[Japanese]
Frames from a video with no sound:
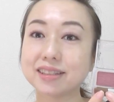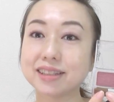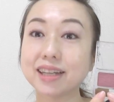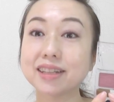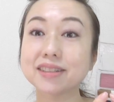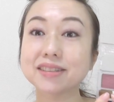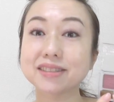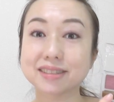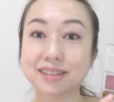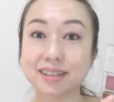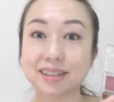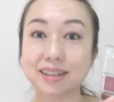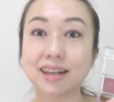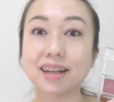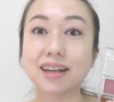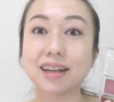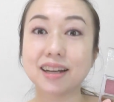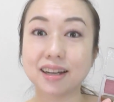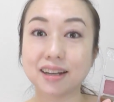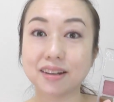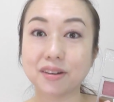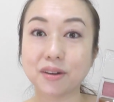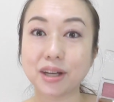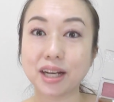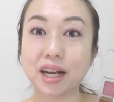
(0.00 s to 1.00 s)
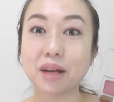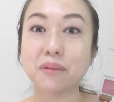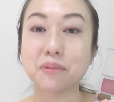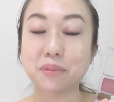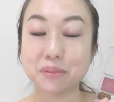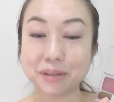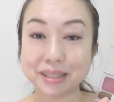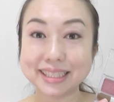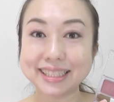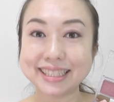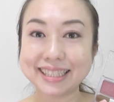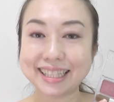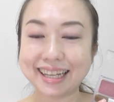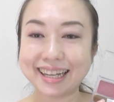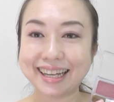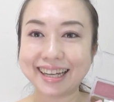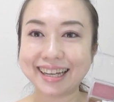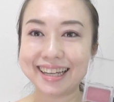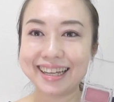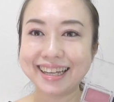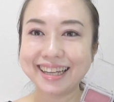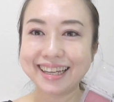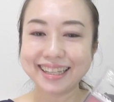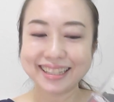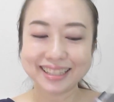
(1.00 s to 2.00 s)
ダークなカラーを選びました